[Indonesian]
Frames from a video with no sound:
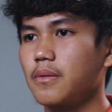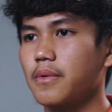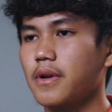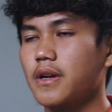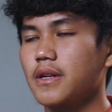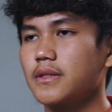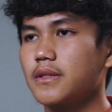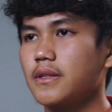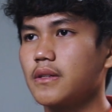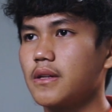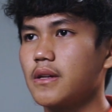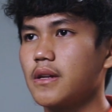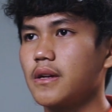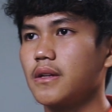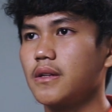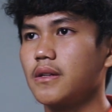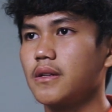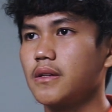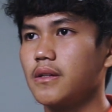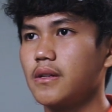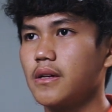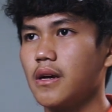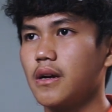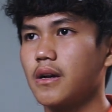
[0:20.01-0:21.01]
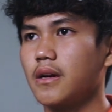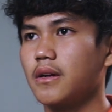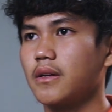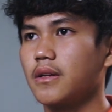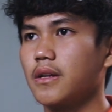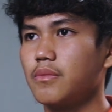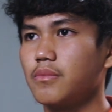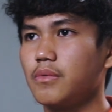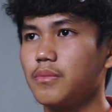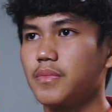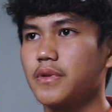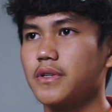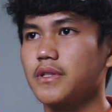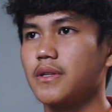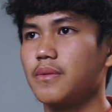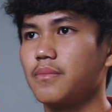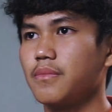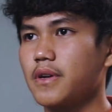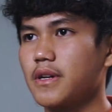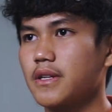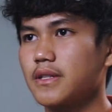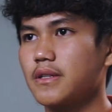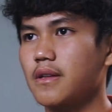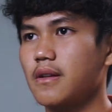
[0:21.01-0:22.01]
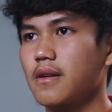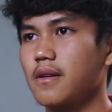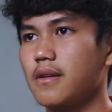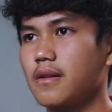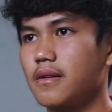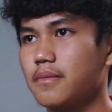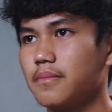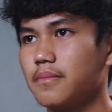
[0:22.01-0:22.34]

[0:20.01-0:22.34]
berasal dari Akademi PSM Makassar.